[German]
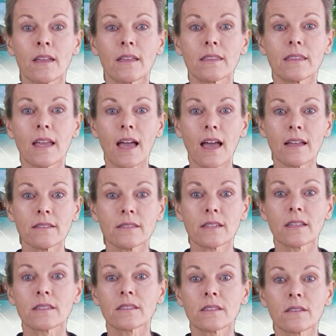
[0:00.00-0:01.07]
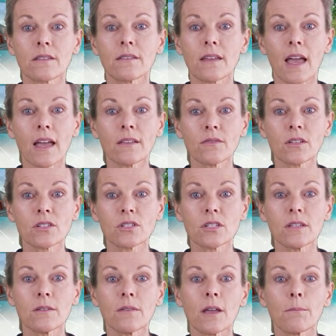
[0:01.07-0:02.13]
Der Ansatz, drei
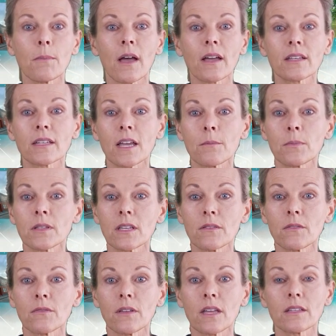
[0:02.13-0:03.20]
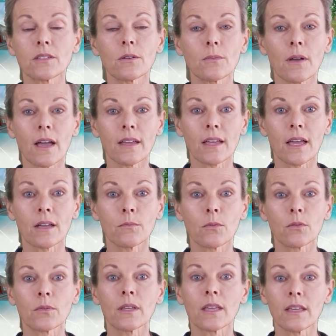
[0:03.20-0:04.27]
verschiedene Makler mit der Bewertung einer
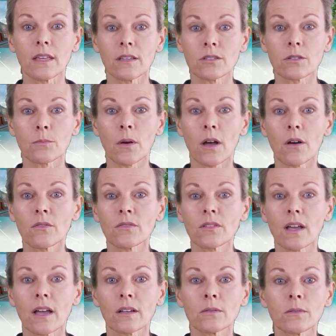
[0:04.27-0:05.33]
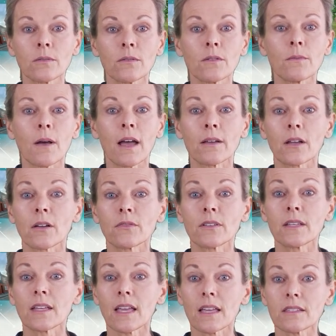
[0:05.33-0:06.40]
Immobilie zu beauftragen, mag auf
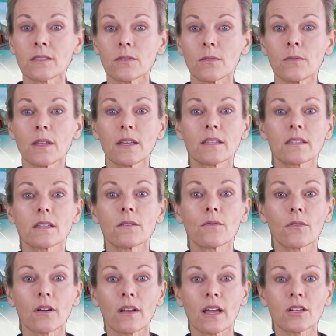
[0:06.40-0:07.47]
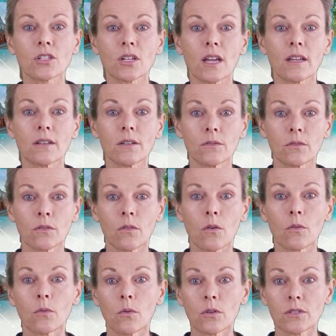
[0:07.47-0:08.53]
den ersten Blick sinnvoll erscheinen,
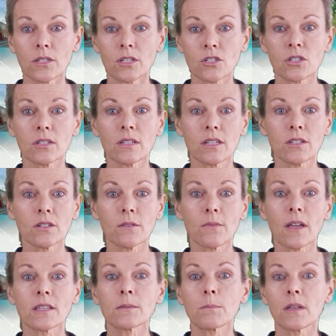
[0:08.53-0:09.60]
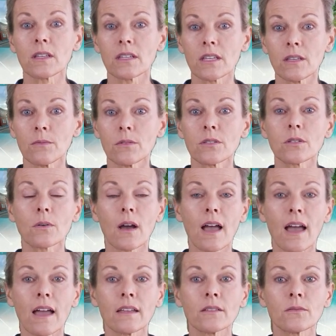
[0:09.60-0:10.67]
um unterschiedliche Perspektiven zu
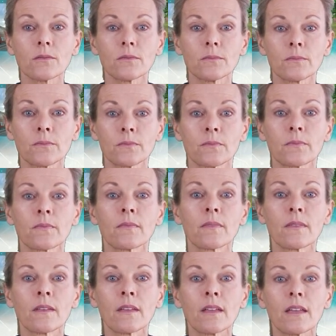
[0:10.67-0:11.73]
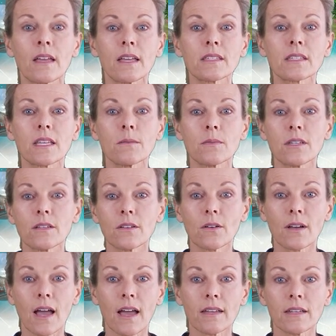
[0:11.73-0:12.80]
erhalten. Es gibt
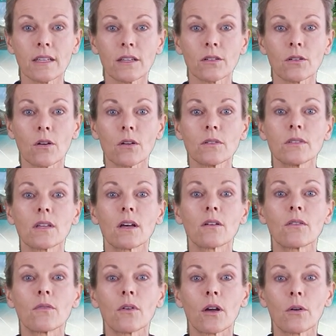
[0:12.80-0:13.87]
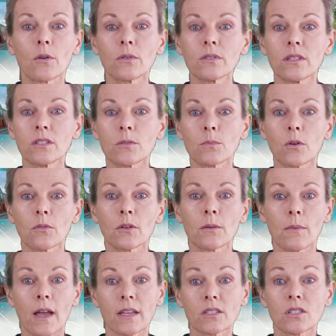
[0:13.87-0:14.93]
jedoch einige Gründe, warum dies
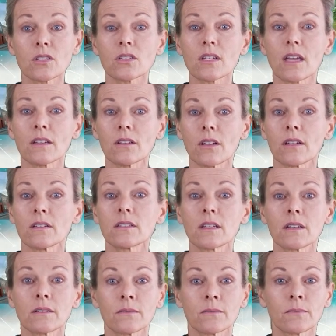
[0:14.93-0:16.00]
problematisch sein könnte.